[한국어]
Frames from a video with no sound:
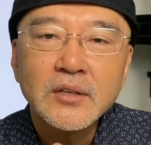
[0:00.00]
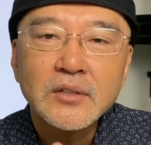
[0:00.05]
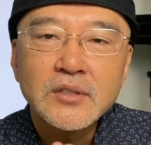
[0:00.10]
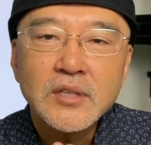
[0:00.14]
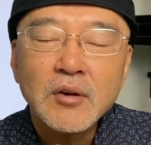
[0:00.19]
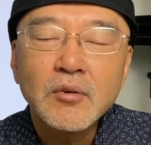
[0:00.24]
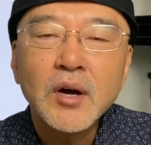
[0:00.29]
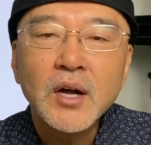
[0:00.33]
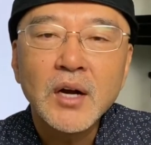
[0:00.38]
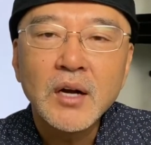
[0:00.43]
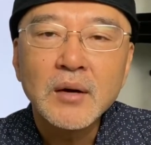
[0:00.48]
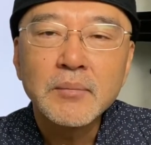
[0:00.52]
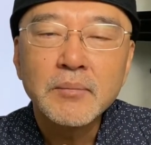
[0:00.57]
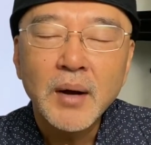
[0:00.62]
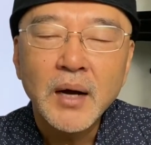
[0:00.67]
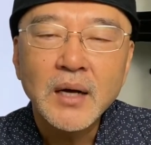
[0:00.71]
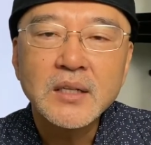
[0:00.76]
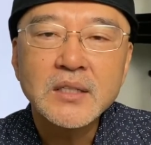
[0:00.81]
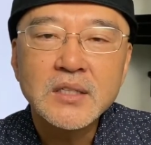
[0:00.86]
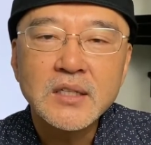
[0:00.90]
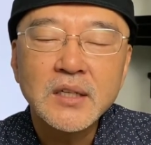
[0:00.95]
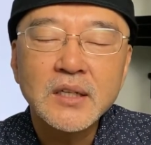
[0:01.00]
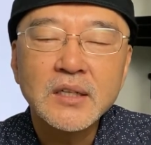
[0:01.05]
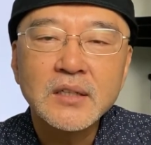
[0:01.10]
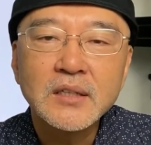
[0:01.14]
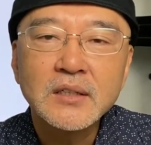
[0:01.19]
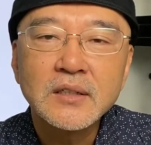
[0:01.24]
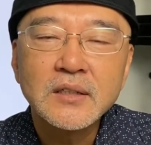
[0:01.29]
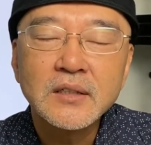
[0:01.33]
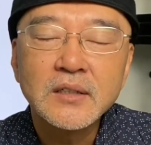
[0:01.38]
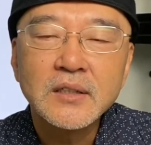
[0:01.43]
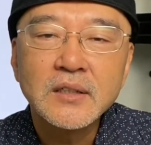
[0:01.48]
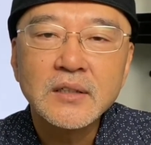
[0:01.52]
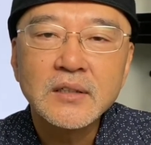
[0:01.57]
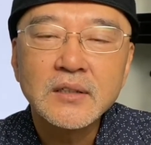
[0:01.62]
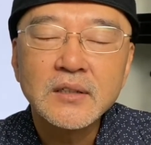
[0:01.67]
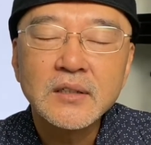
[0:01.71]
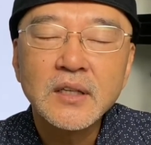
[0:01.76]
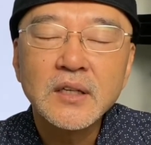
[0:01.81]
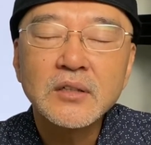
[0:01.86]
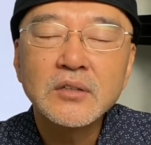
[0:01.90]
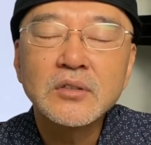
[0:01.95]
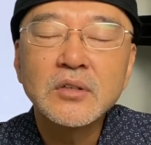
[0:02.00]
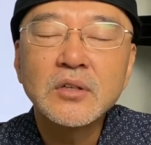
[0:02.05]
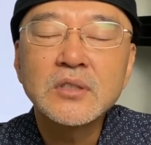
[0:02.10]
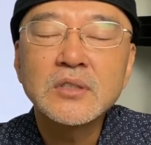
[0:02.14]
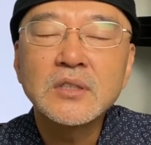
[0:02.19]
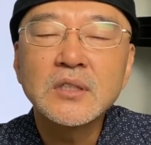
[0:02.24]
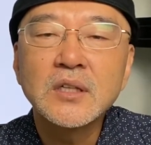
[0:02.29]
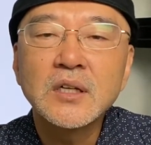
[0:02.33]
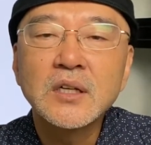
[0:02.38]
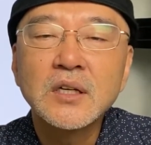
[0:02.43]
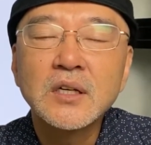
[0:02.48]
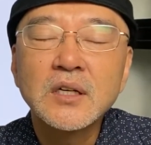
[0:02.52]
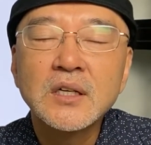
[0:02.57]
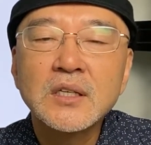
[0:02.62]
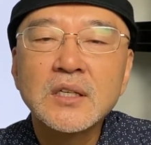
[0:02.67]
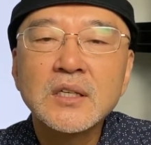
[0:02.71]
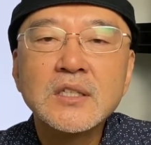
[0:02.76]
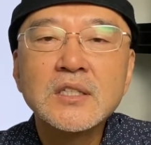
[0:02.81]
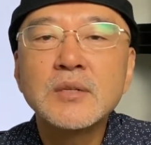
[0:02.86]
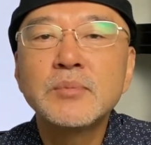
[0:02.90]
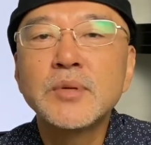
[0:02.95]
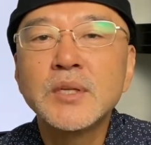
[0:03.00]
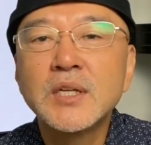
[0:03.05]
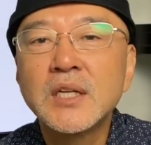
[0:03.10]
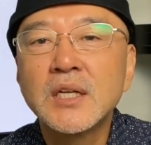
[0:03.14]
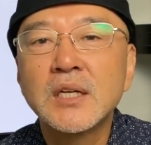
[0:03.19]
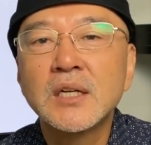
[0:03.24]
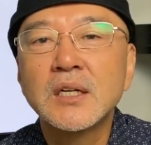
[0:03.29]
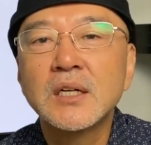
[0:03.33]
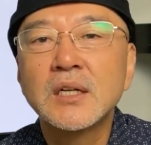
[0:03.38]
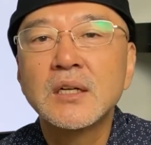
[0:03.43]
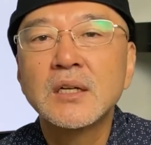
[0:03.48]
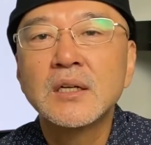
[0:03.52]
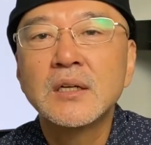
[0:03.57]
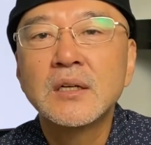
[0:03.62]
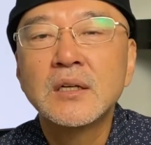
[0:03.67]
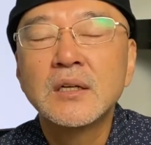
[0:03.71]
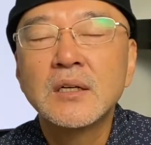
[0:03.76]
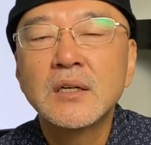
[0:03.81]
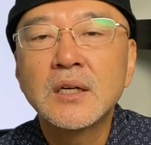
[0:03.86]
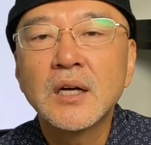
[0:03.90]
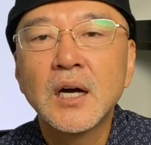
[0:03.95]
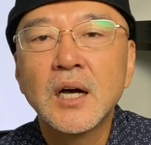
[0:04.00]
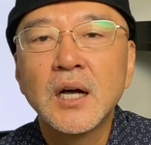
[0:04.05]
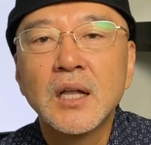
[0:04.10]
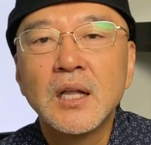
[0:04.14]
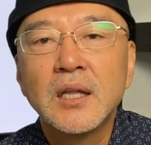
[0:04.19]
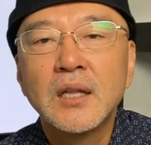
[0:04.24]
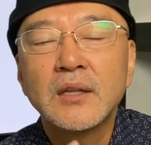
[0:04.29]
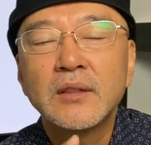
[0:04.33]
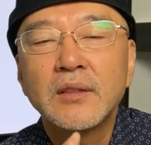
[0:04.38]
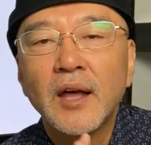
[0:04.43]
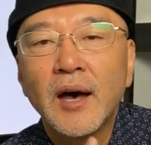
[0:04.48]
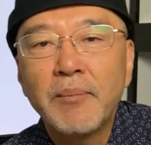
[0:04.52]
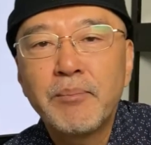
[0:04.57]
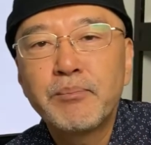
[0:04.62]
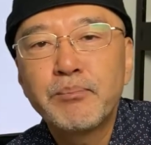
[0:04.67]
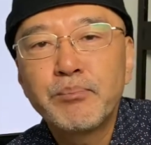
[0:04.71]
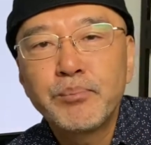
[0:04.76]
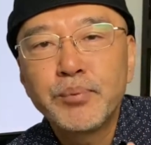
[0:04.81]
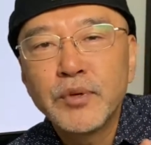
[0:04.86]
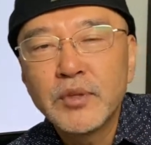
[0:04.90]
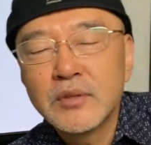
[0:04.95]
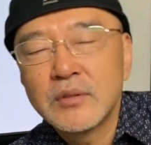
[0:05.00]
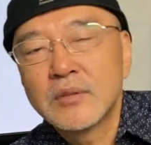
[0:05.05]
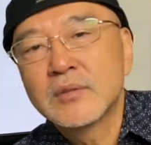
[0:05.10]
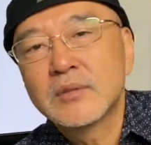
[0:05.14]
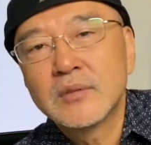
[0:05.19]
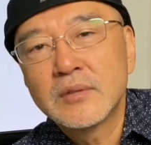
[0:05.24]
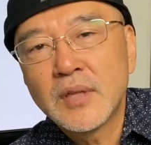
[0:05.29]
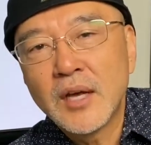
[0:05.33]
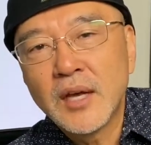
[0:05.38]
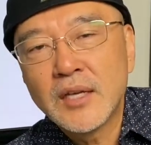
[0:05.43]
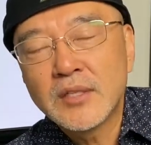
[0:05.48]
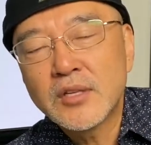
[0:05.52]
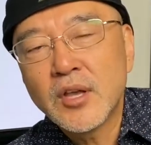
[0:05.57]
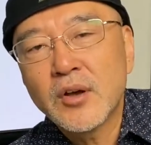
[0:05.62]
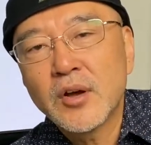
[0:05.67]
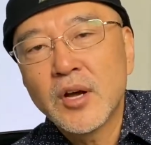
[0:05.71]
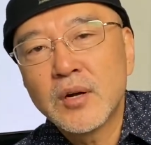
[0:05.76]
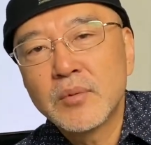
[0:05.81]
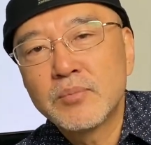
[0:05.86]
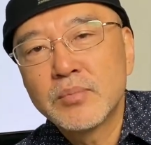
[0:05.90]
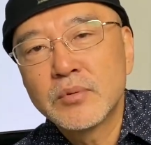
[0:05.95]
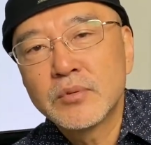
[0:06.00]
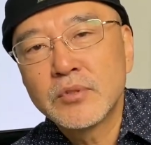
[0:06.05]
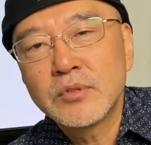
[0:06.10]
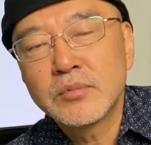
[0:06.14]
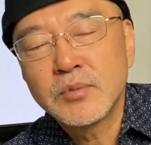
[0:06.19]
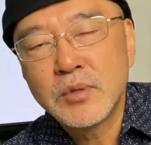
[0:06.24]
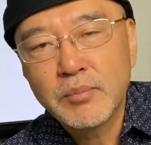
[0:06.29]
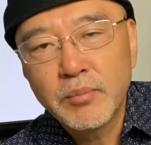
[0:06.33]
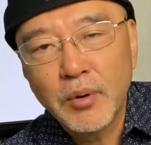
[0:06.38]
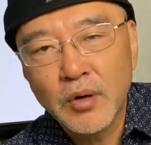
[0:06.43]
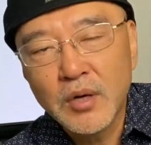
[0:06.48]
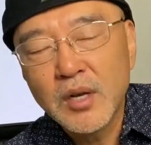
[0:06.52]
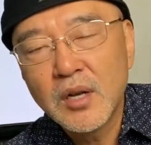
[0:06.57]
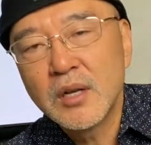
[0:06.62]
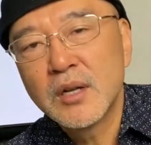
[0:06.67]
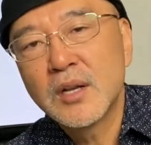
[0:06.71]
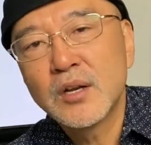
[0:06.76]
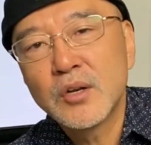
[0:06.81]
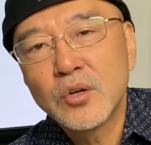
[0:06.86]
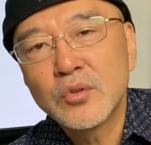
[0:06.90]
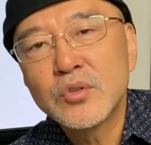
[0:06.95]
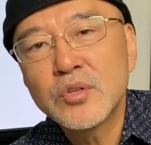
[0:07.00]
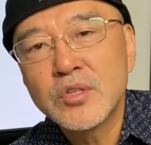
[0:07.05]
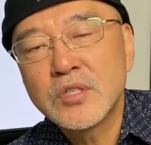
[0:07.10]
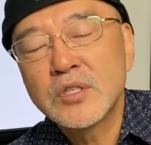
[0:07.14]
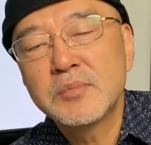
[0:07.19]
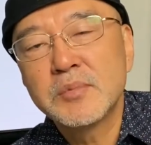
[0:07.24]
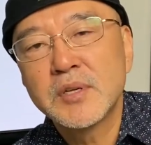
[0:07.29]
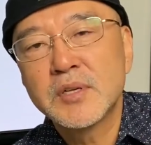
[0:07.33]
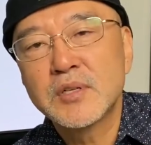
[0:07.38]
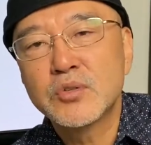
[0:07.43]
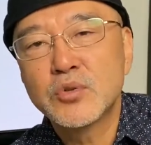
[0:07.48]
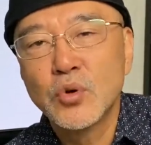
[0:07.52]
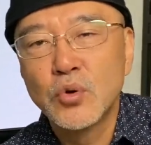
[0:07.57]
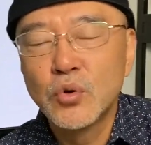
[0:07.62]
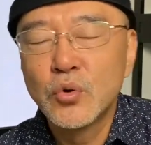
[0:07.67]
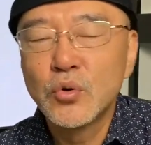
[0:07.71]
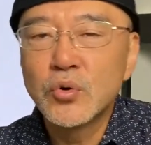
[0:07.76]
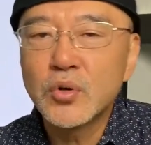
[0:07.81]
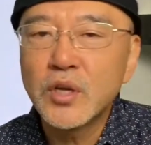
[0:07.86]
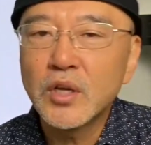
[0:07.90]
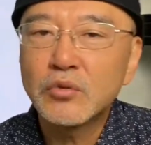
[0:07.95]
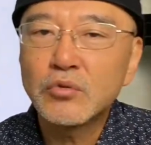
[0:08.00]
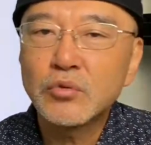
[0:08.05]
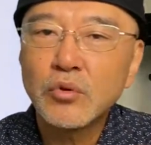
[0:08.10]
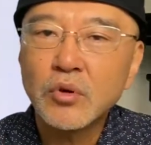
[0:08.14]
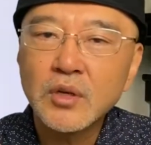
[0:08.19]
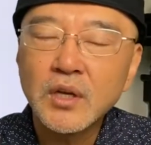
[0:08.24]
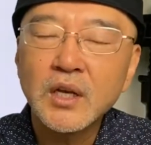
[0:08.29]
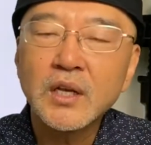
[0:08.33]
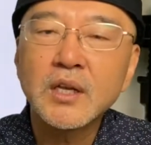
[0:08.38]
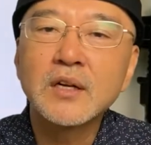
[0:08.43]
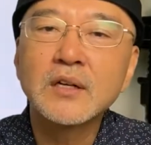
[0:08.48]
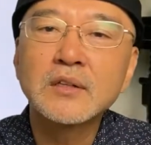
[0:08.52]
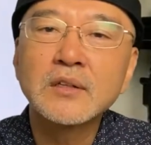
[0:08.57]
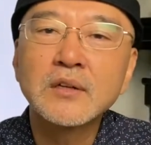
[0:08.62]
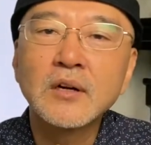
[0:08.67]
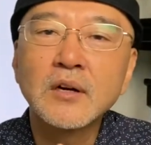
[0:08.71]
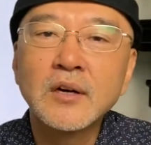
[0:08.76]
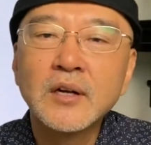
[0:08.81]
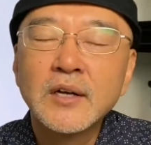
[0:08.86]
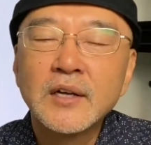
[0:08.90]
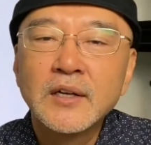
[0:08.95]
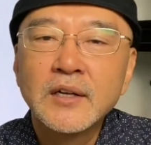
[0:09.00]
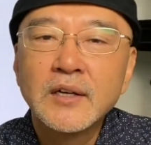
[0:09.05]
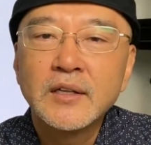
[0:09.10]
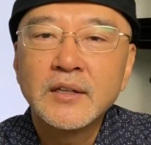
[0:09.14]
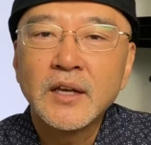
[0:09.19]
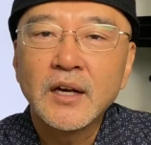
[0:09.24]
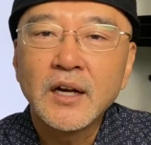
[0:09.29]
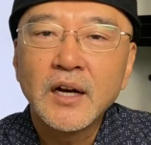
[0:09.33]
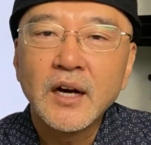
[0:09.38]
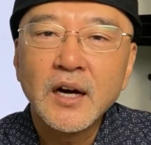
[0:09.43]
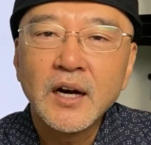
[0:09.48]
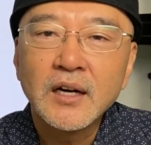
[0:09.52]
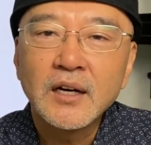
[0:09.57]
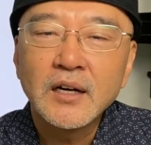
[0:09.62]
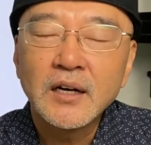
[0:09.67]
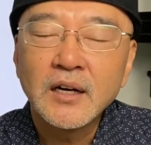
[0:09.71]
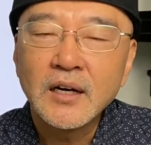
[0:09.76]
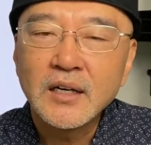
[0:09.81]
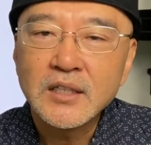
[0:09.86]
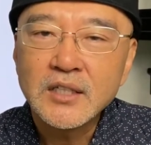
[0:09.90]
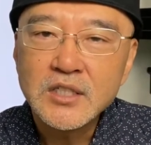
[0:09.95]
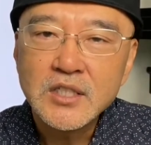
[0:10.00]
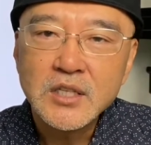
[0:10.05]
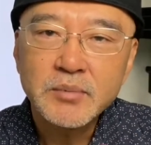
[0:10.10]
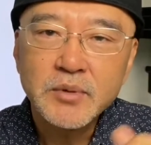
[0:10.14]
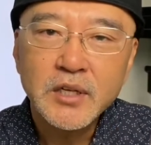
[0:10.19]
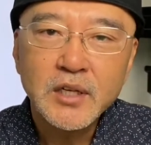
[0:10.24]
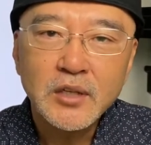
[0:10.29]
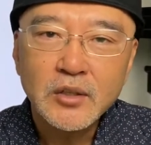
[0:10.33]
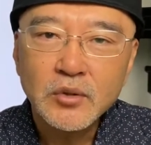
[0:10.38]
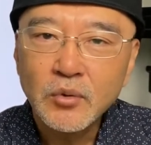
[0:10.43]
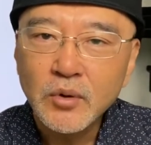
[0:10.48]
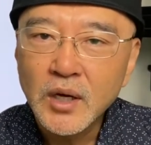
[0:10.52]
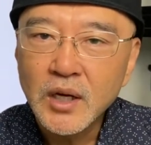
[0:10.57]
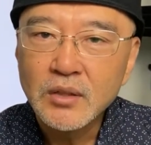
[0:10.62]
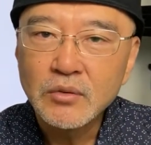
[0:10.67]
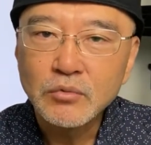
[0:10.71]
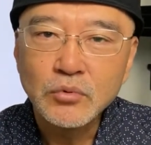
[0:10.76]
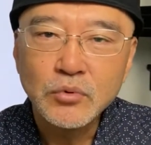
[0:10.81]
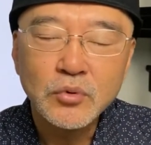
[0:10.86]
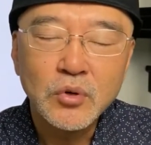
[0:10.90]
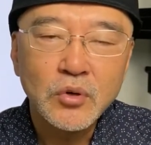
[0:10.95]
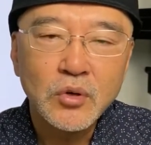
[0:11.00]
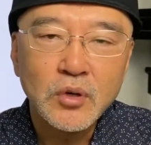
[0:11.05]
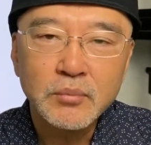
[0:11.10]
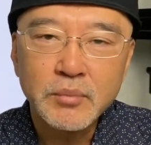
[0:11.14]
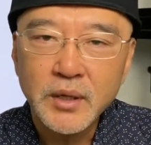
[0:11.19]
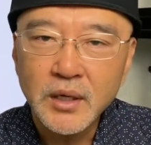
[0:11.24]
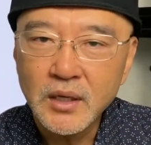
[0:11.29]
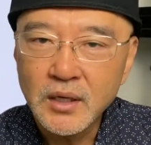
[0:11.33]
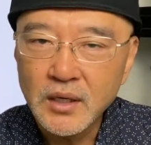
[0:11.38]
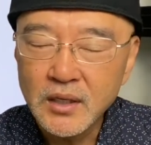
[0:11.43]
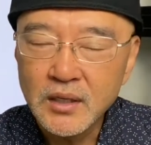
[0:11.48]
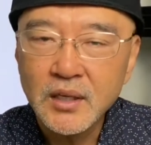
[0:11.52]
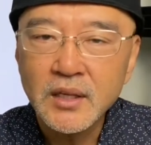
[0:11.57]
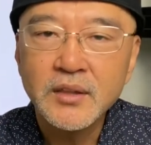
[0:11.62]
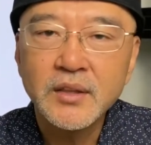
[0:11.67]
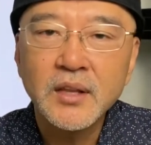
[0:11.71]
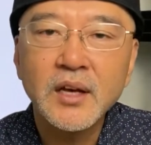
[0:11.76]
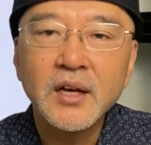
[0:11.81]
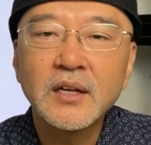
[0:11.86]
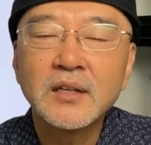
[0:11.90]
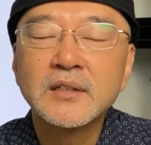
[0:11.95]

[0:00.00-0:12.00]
생활 방식. 근데 그것이 이십일일. 그러니까 나쁜 나의 생활 풍습을 버리는 것도 이십일. 좋은 게 들어. 그러니까 예를 들어 내가 이십일일 동안 운동을 매일 한다.